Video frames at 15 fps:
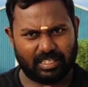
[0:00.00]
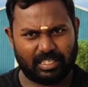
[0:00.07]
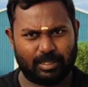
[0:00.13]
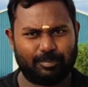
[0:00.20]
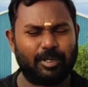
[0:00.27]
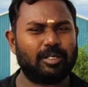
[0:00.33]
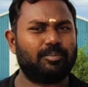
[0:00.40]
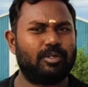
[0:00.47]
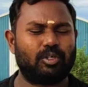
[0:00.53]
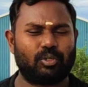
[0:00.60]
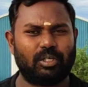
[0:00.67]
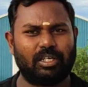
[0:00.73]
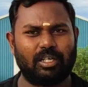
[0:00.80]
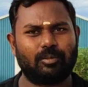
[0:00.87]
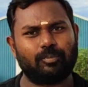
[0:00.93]

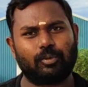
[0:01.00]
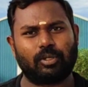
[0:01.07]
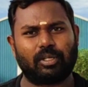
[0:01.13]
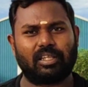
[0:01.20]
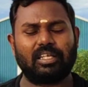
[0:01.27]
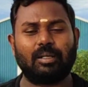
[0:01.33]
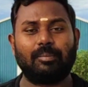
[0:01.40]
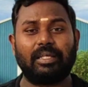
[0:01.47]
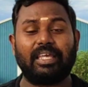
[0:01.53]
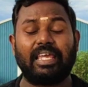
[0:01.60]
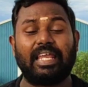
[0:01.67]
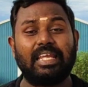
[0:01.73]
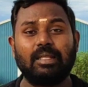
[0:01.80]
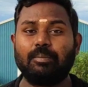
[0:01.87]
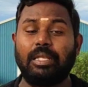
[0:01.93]
டிபார்ட்மெண்ட்டுக்குள்ளெல்லாம் போகிறதுக்கு நம்மளுக்கு
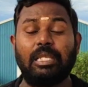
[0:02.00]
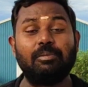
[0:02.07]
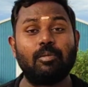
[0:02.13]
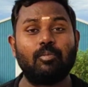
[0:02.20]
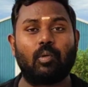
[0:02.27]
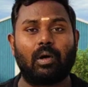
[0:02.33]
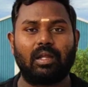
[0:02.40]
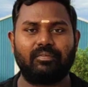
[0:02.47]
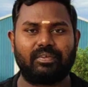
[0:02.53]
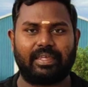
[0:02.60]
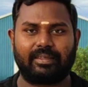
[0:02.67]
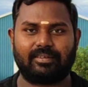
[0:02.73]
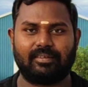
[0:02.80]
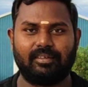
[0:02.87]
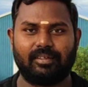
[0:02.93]
என்ன மினிமம்
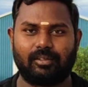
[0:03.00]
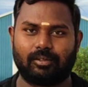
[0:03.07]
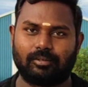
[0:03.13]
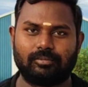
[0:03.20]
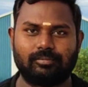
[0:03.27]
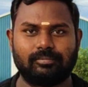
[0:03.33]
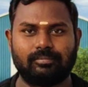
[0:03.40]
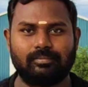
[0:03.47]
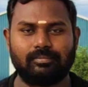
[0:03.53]
குவாலிஃபிகேஷன் இருக்கணும்